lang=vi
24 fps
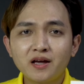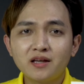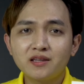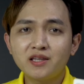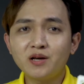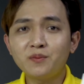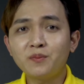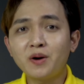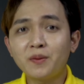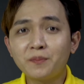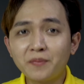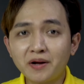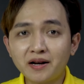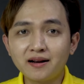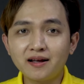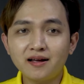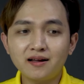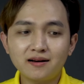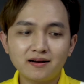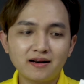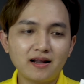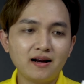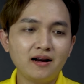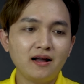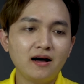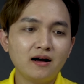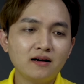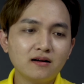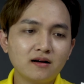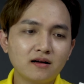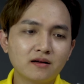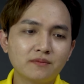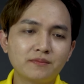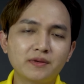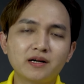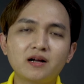Nhưng mà mình á, đã lớn
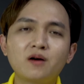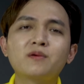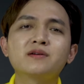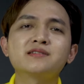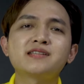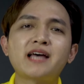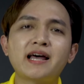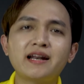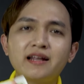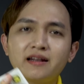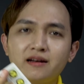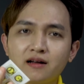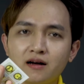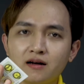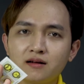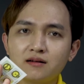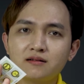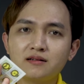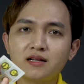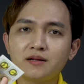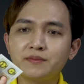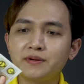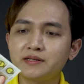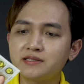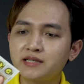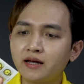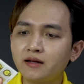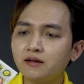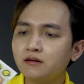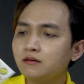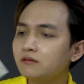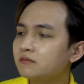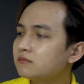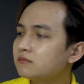rồi, mình không còn xài này nữa nên mình sẽ